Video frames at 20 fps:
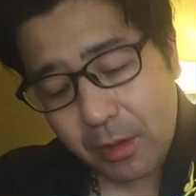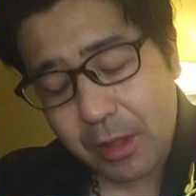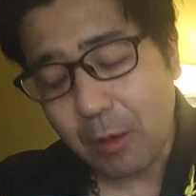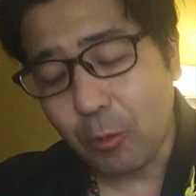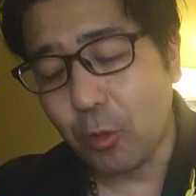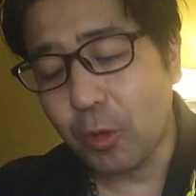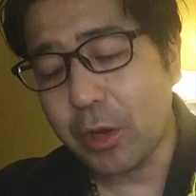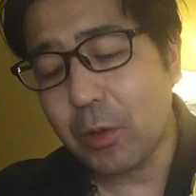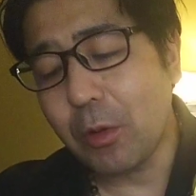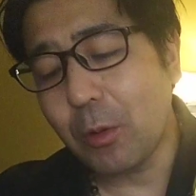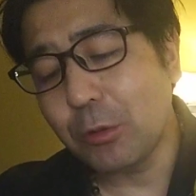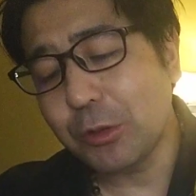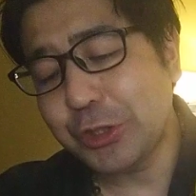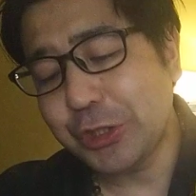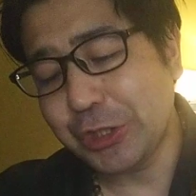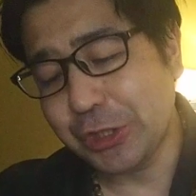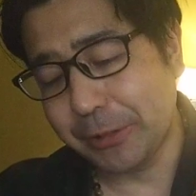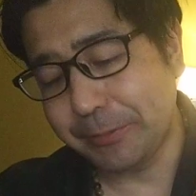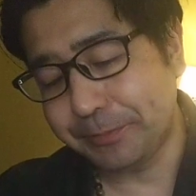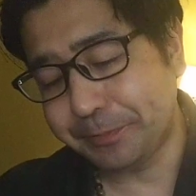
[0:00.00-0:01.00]
やこれは美味
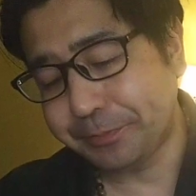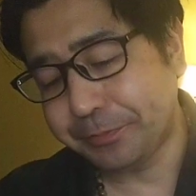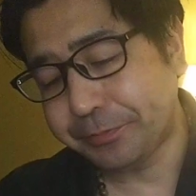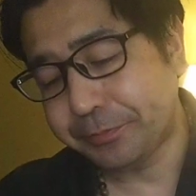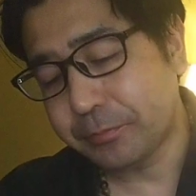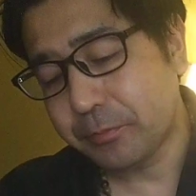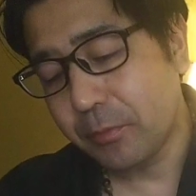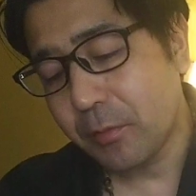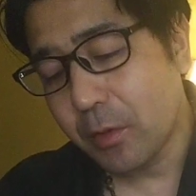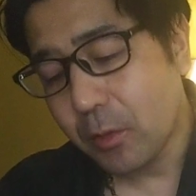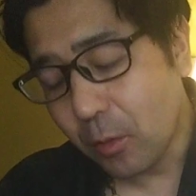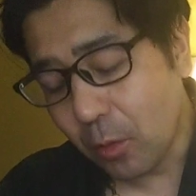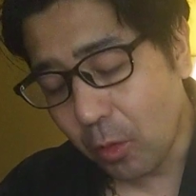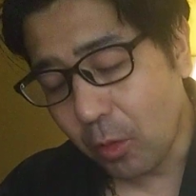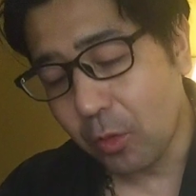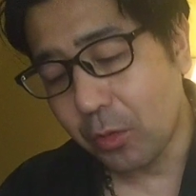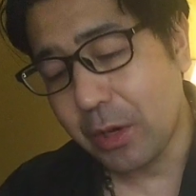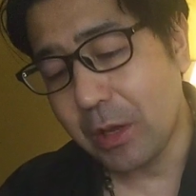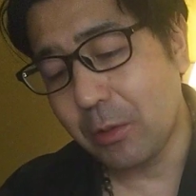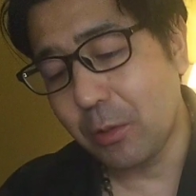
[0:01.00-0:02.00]
しい
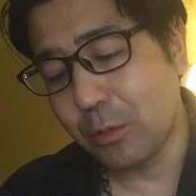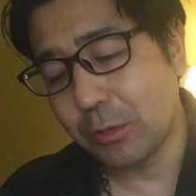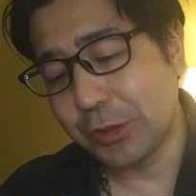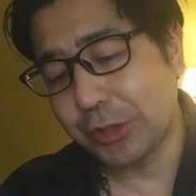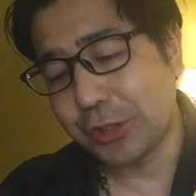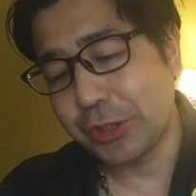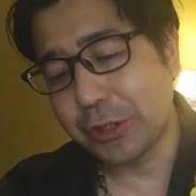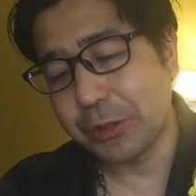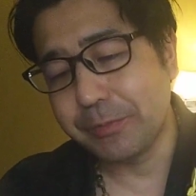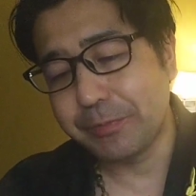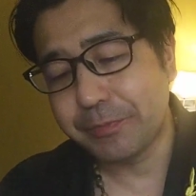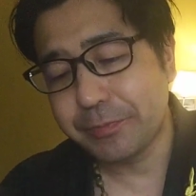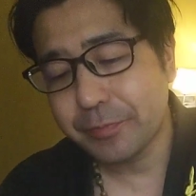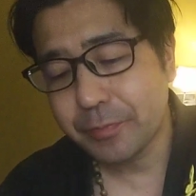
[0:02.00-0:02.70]
これは美味しい